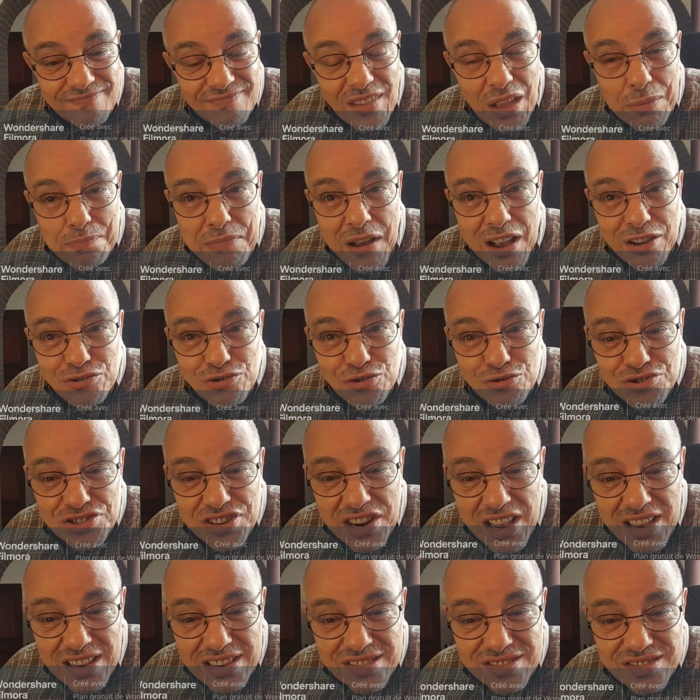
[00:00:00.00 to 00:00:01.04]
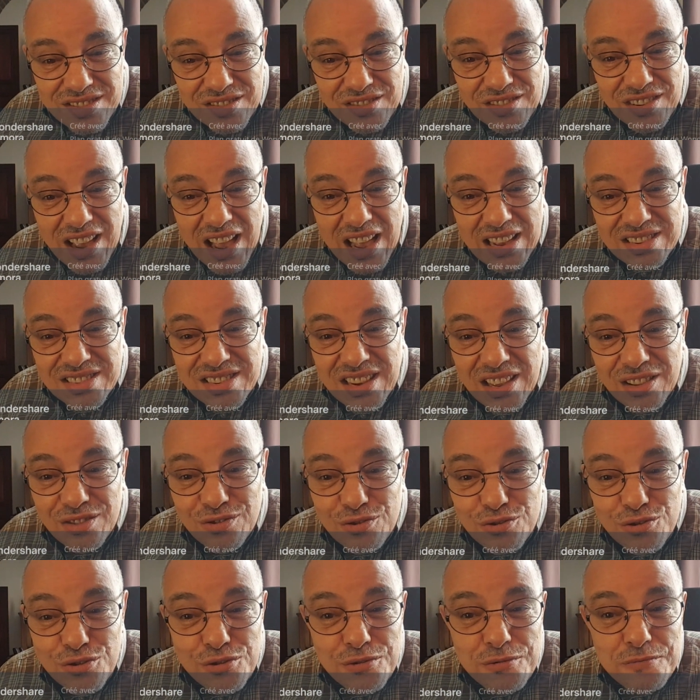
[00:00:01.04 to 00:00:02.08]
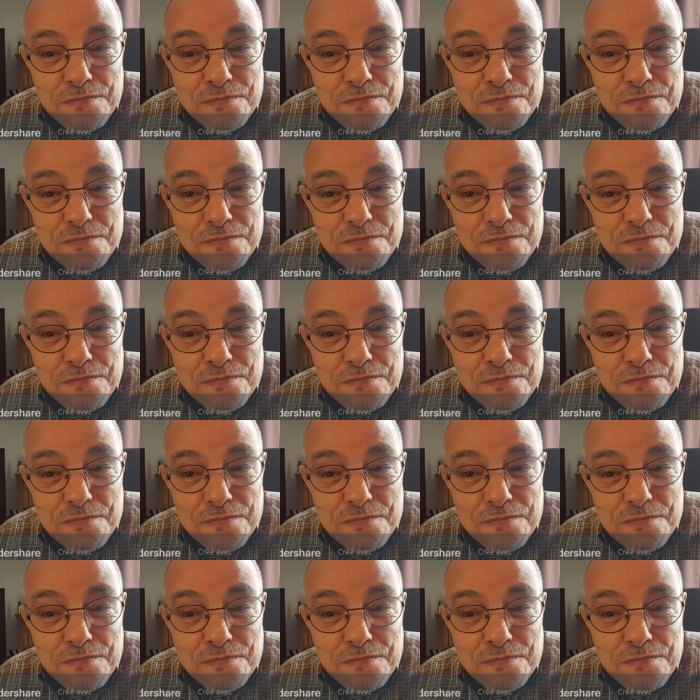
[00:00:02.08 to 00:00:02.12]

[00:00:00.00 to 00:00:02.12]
Et par ce geste, Hassan II